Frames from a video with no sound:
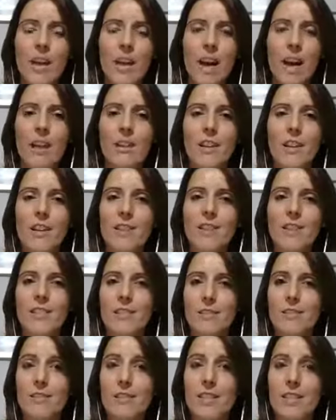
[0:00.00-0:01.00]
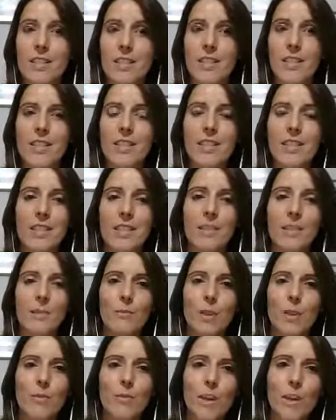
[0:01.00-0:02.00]
além de que vocês assim
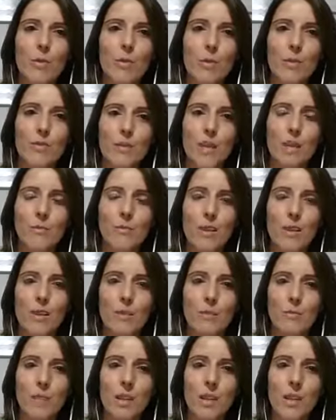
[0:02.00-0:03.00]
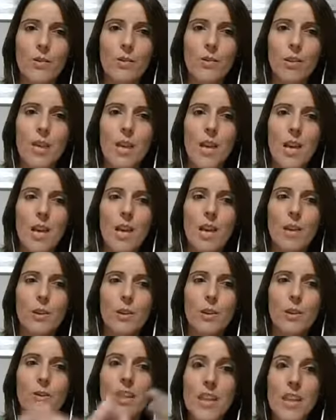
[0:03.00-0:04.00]
também ficam a ver mais ou menos uh,
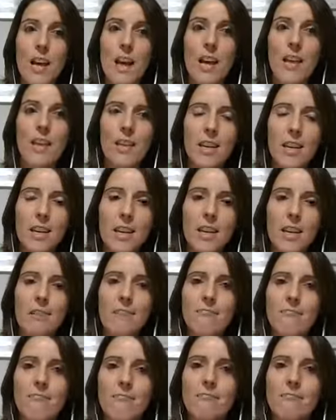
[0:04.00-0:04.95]
no dia a dia.